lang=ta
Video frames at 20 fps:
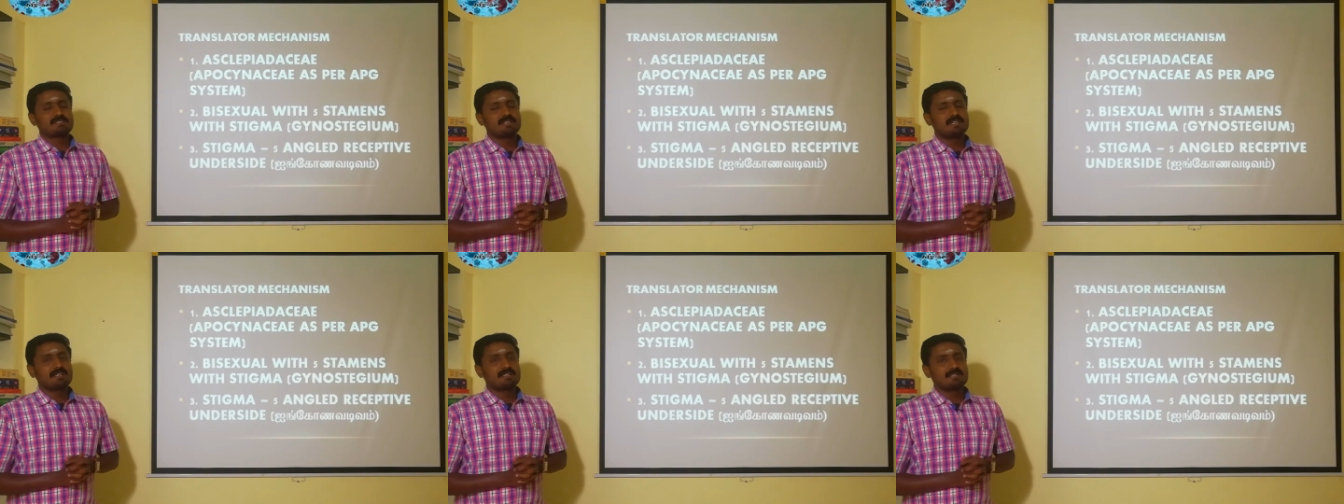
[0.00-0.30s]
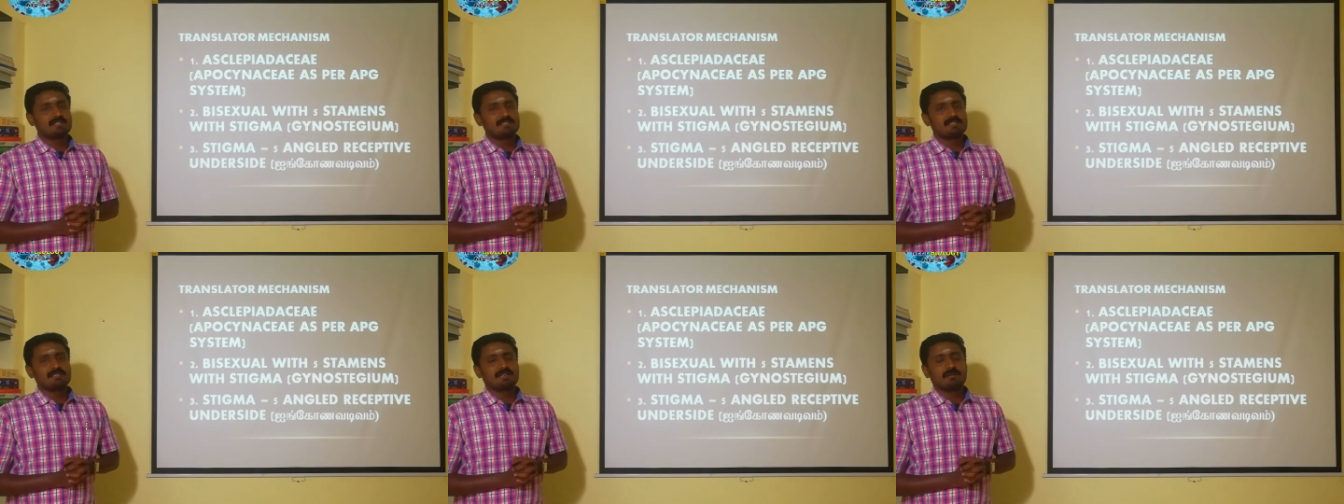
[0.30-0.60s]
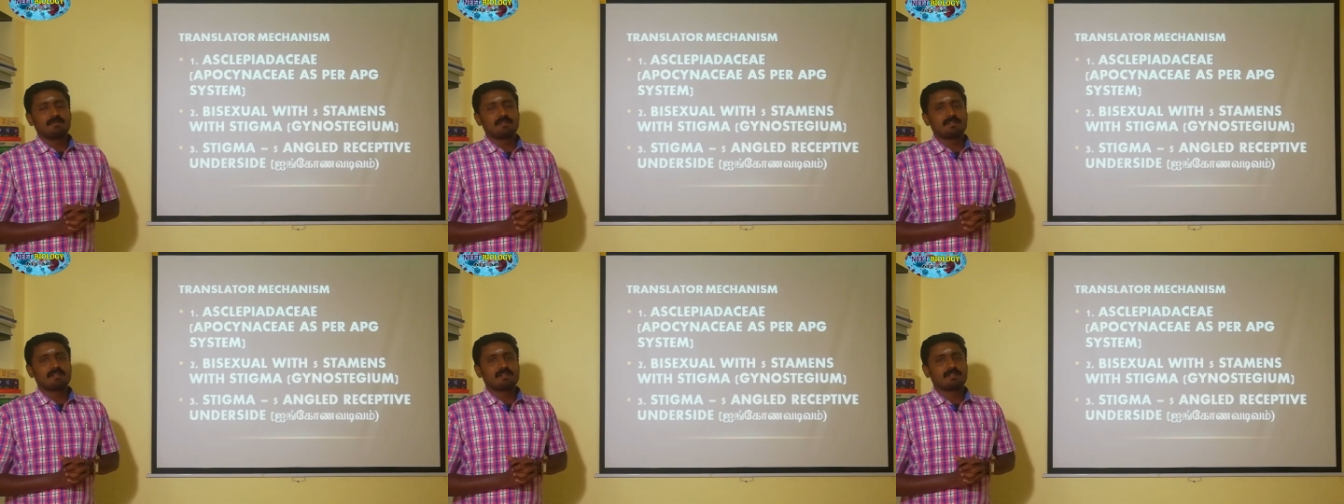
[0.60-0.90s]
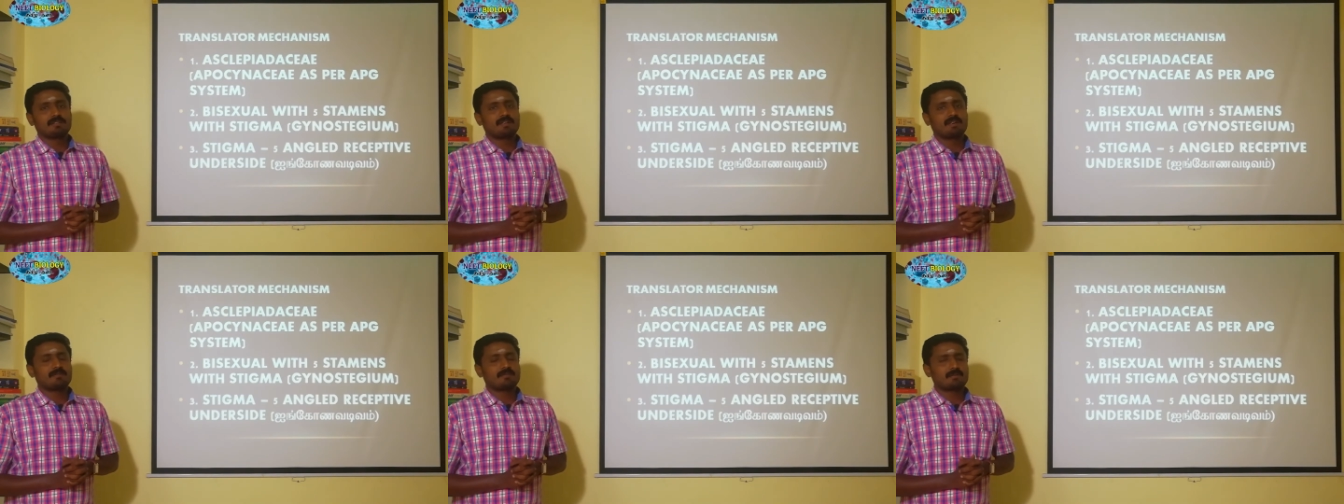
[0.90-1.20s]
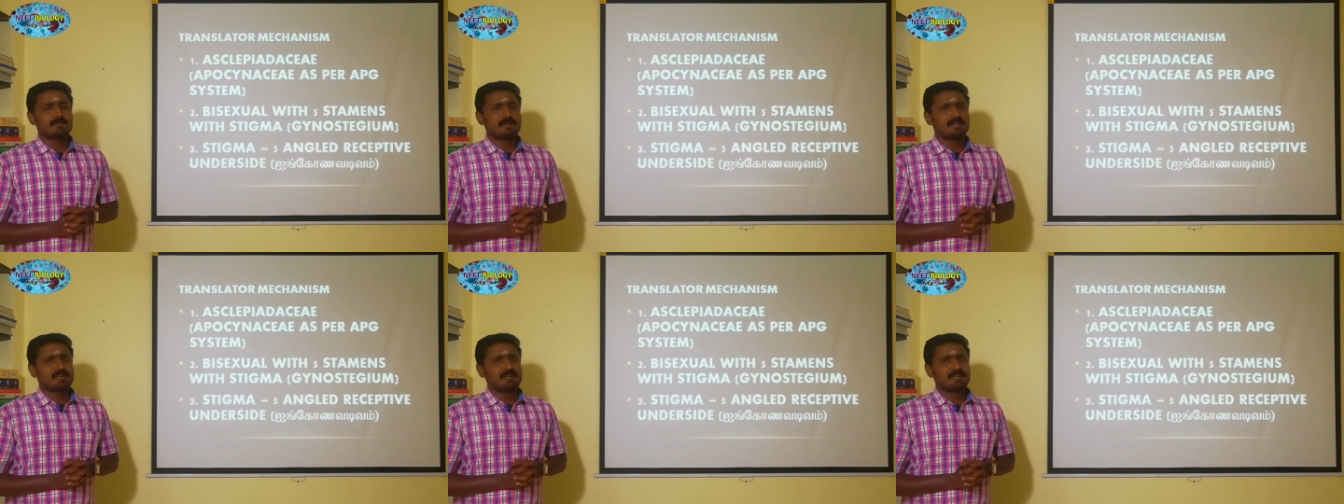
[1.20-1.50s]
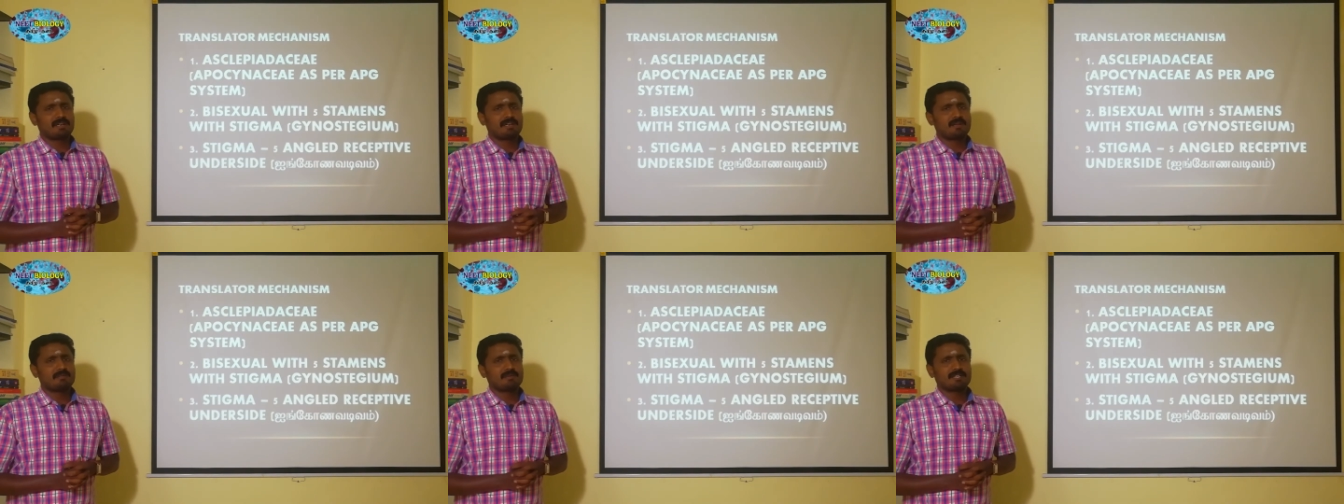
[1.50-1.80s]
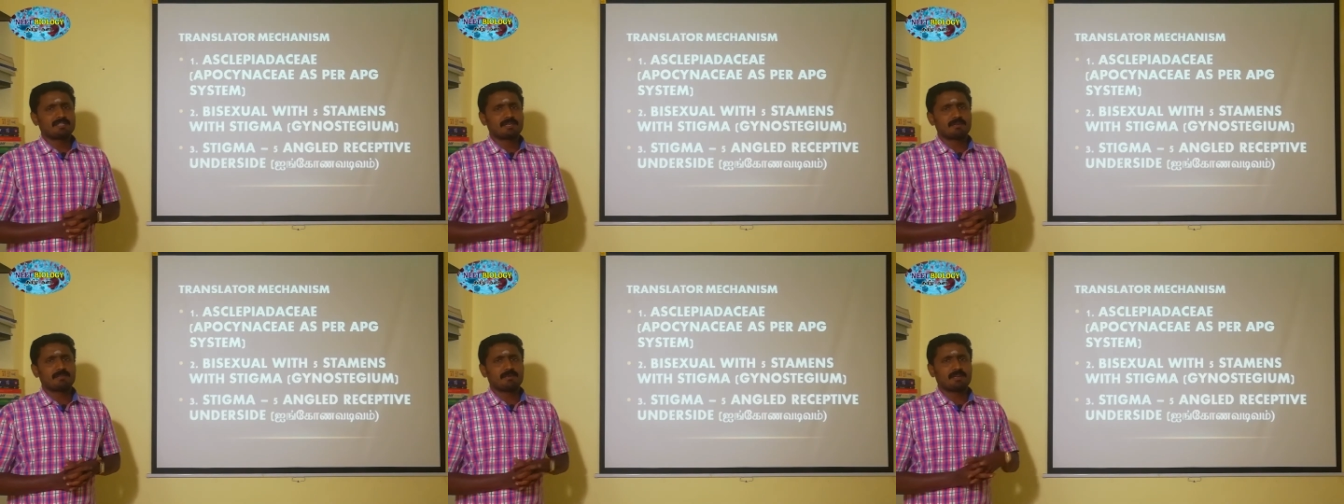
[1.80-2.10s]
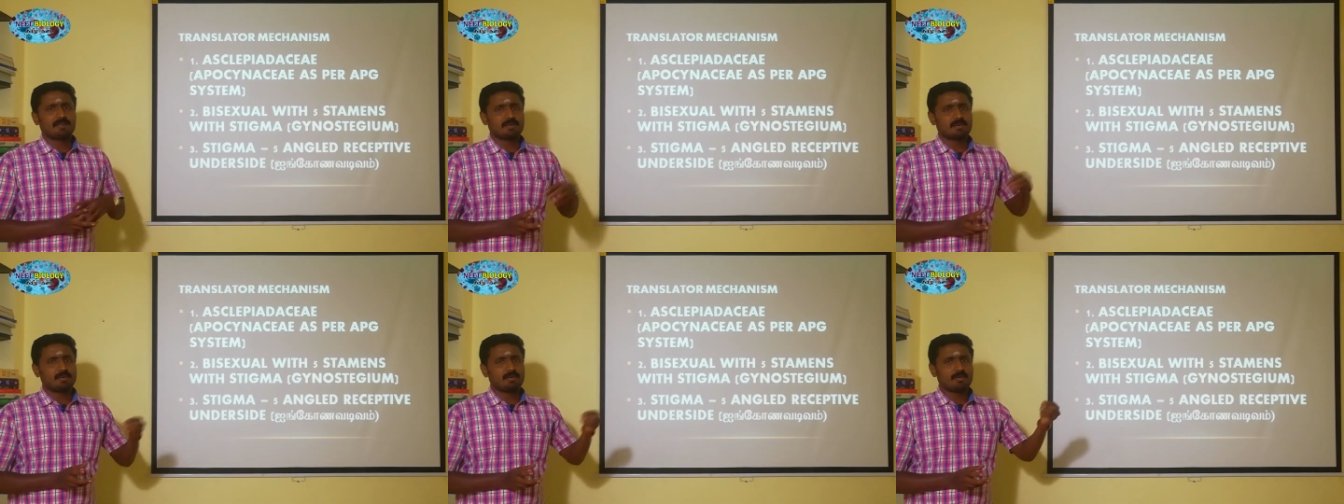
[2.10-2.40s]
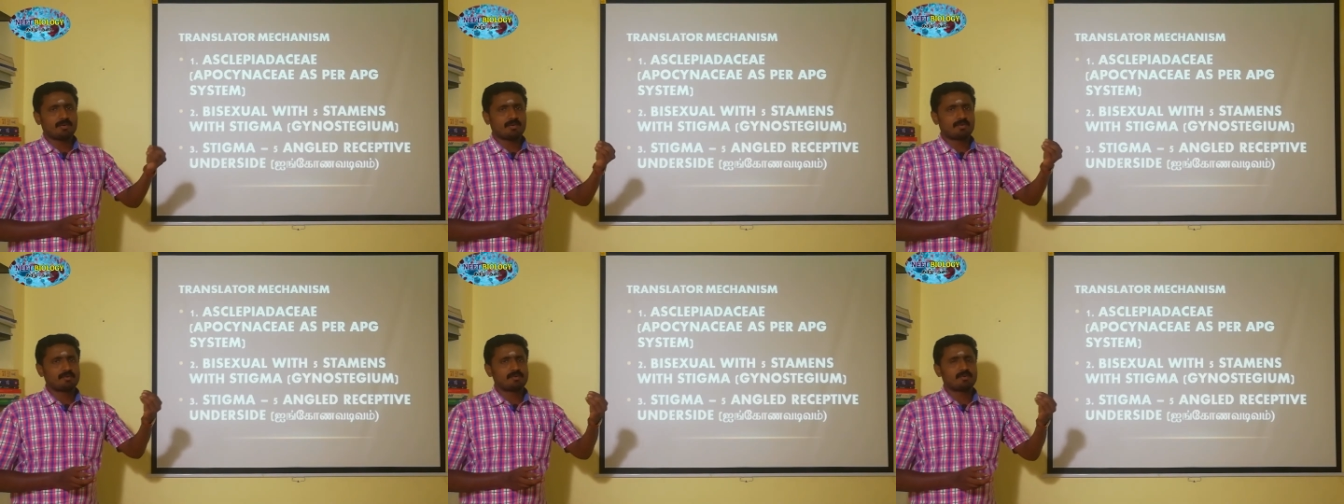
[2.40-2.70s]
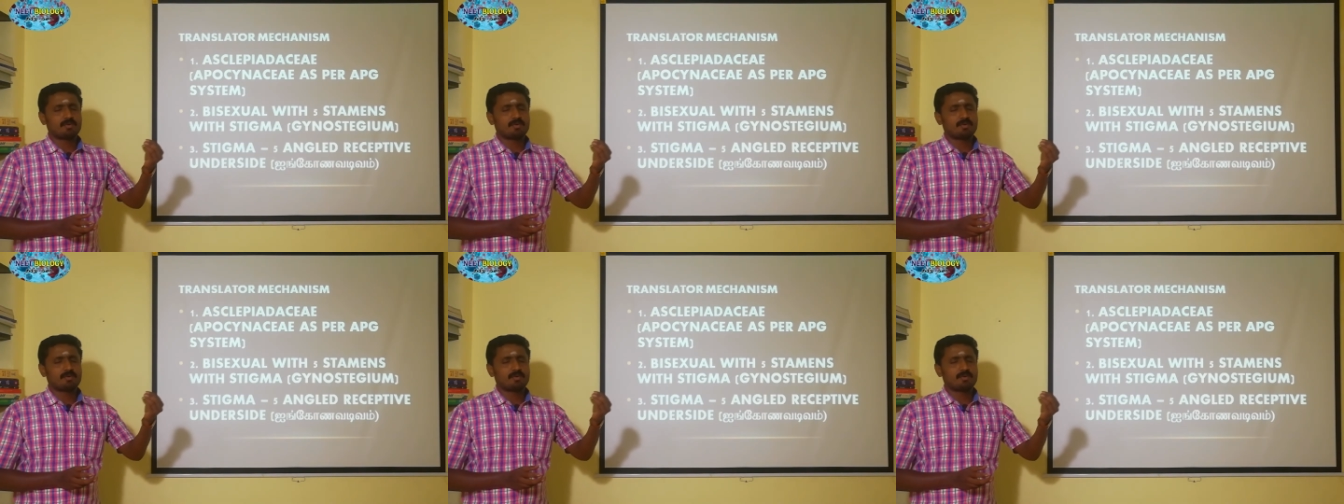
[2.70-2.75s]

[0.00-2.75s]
எருக்கு அப்படிங்கிற தாவரம் நீங்கள் நிறைய பார்த்துருப்பீங்க ரோட